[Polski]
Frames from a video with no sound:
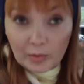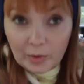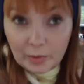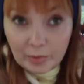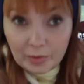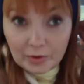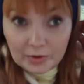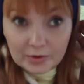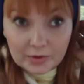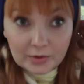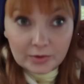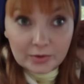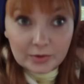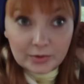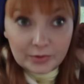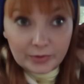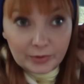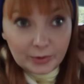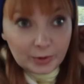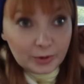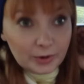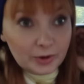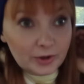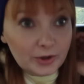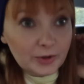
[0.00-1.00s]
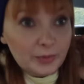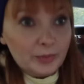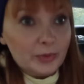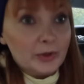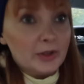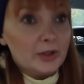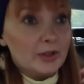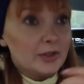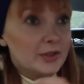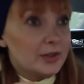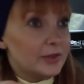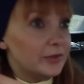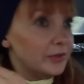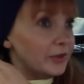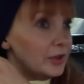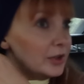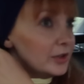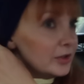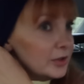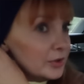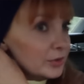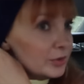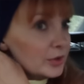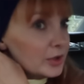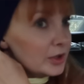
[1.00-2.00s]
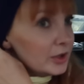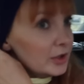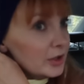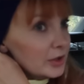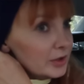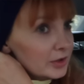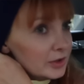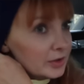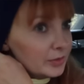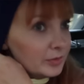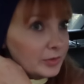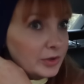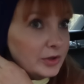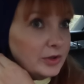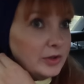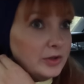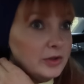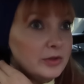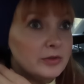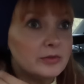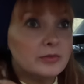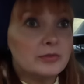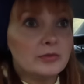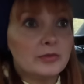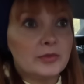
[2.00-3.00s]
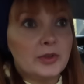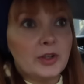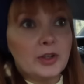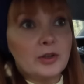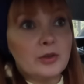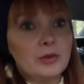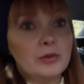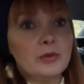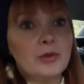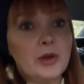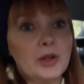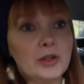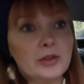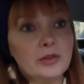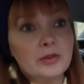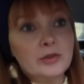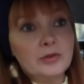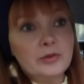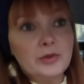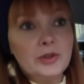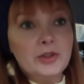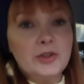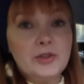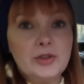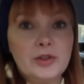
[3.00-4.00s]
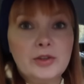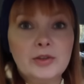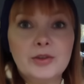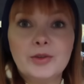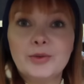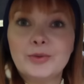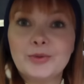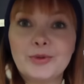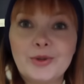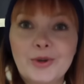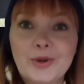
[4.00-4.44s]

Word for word: prostu Twój GPS stwierdził, że jedziemy taką ładną jesienną